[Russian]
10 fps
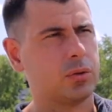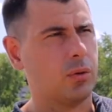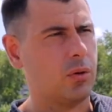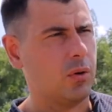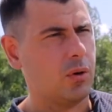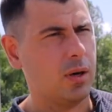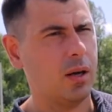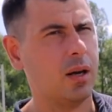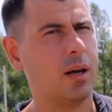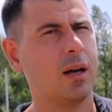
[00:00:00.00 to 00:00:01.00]
то
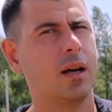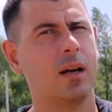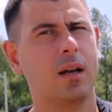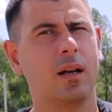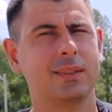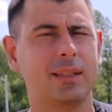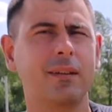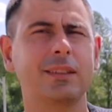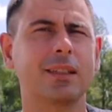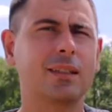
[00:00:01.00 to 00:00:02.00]

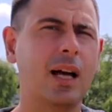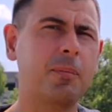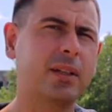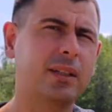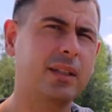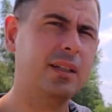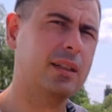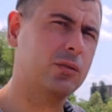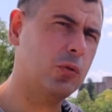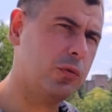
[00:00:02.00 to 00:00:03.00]
ставится клапан и
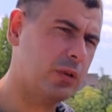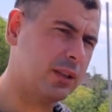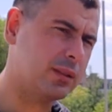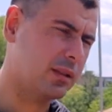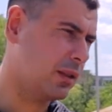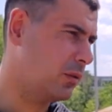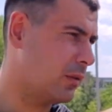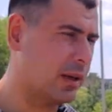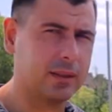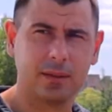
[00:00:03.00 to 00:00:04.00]
надув у нас
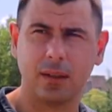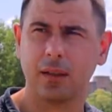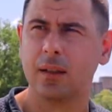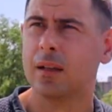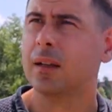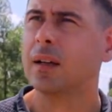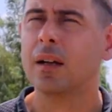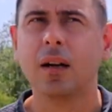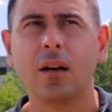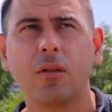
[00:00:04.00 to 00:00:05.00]
надувает.
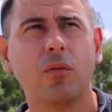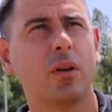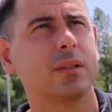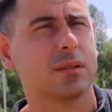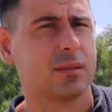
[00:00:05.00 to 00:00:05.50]
Вот.